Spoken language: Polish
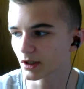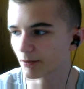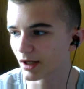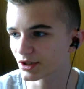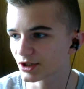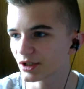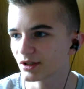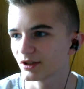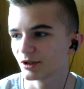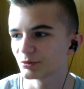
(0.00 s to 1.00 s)
bardziej,
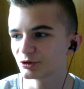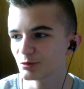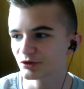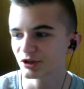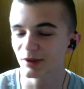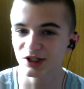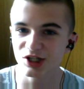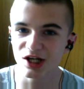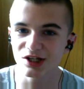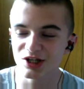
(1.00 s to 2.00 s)
bo tu po prostu nie ma
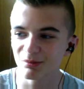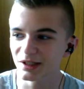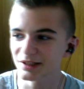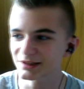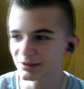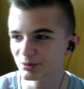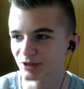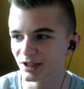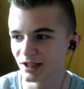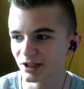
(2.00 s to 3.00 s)
cięć, nie ma nic, to jest po
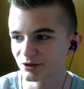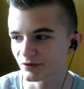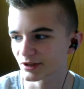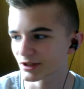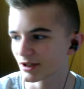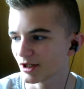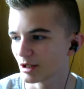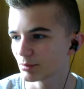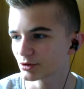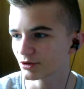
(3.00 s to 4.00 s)
prostu takie lightowe, nie?
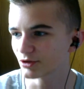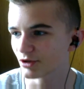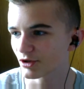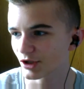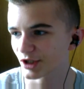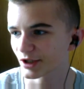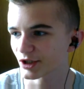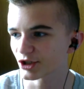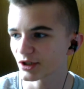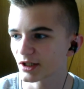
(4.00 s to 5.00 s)
Podchodzisz,
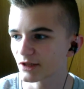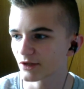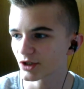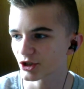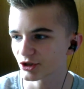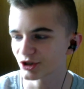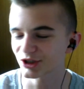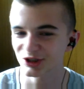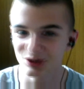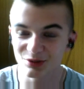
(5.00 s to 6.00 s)
siadasz, nagrywasz, czy
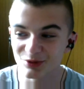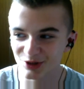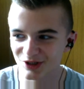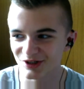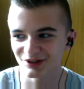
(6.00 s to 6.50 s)
też streamujesz.